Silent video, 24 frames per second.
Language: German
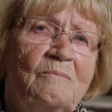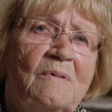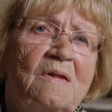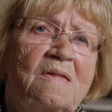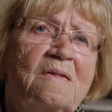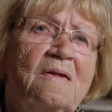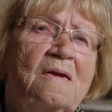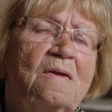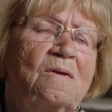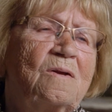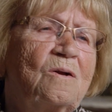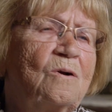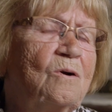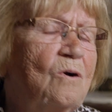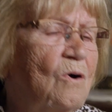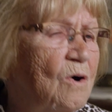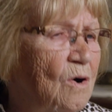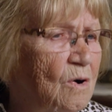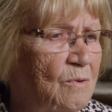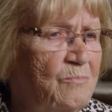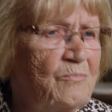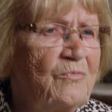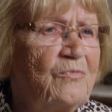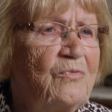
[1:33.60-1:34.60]
Wir sind
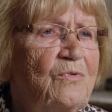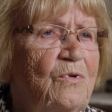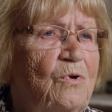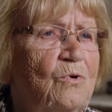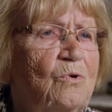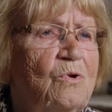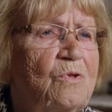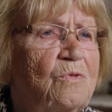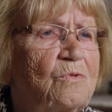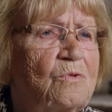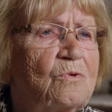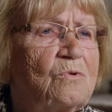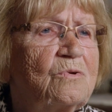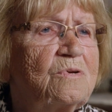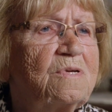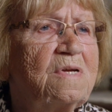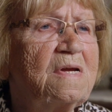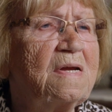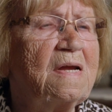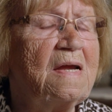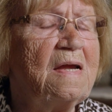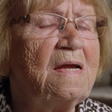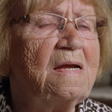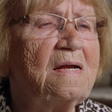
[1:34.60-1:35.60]
kopflos durch
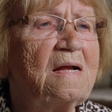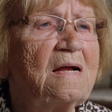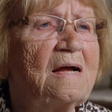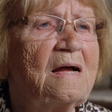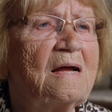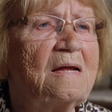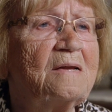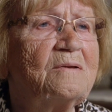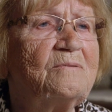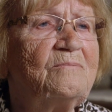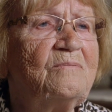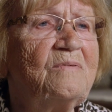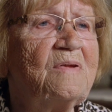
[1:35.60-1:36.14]
die Gegend gerannt.